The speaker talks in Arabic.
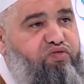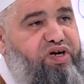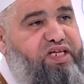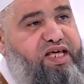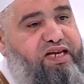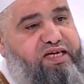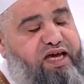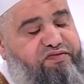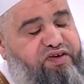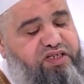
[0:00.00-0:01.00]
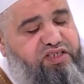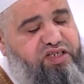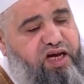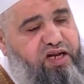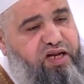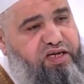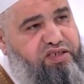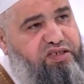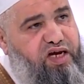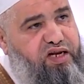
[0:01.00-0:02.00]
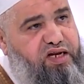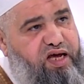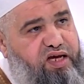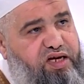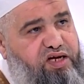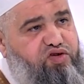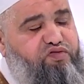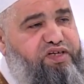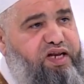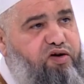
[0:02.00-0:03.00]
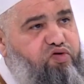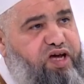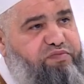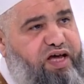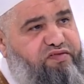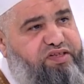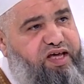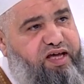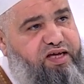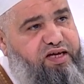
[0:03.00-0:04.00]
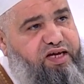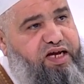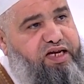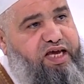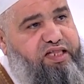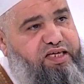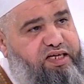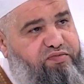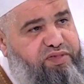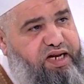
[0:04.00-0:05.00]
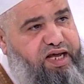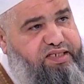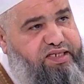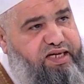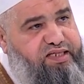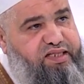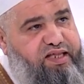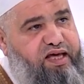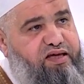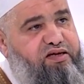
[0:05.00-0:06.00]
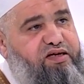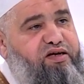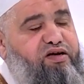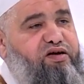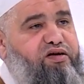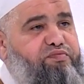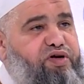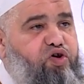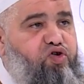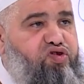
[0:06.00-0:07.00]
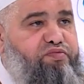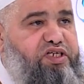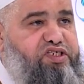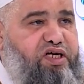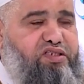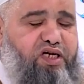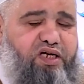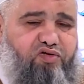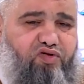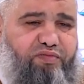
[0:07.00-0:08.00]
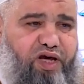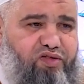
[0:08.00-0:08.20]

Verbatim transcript: ولذلك فإن شاء الله إن شاء الله نفتي له كما أفتى الكثير من الأساتذة آه، بالعذر بالجهل إن شاء الله يكون